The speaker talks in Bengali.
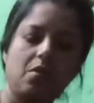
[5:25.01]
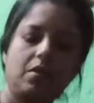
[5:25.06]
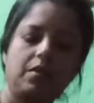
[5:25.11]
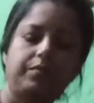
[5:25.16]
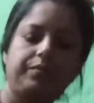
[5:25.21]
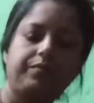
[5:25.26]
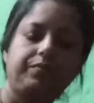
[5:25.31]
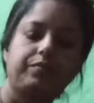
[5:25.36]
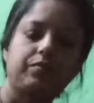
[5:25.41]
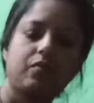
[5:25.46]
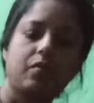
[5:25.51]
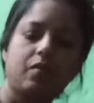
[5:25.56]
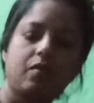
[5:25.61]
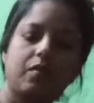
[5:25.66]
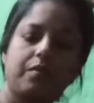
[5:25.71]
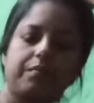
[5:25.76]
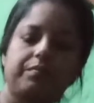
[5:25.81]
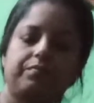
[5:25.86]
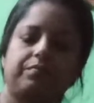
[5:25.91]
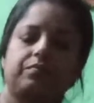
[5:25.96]
রুটিটা
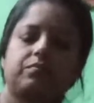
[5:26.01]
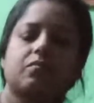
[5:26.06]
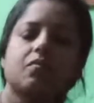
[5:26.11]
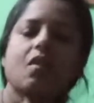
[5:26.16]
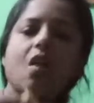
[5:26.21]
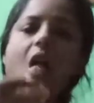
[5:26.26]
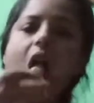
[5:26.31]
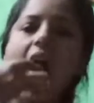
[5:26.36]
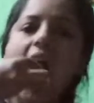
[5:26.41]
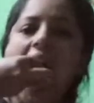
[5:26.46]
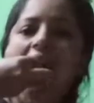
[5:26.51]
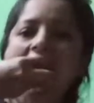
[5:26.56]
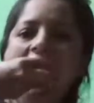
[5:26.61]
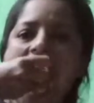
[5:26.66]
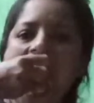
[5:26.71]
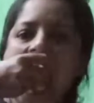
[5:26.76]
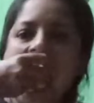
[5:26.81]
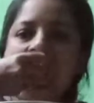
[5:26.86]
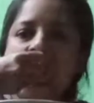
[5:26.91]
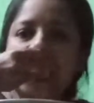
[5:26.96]
তাও দেওয়া যেতে পারে
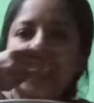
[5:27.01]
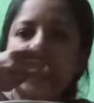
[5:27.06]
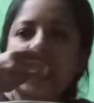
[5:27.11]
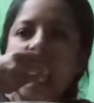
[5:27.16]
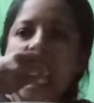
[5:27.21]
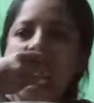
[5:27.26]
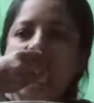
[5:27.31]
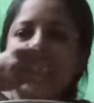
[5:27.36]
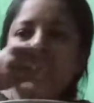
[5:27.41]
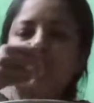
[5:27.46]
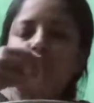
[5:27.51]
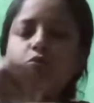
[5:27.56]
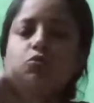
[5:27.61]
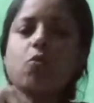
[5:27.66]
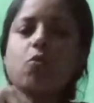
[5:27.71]
কিন্তু ওরা খাবে না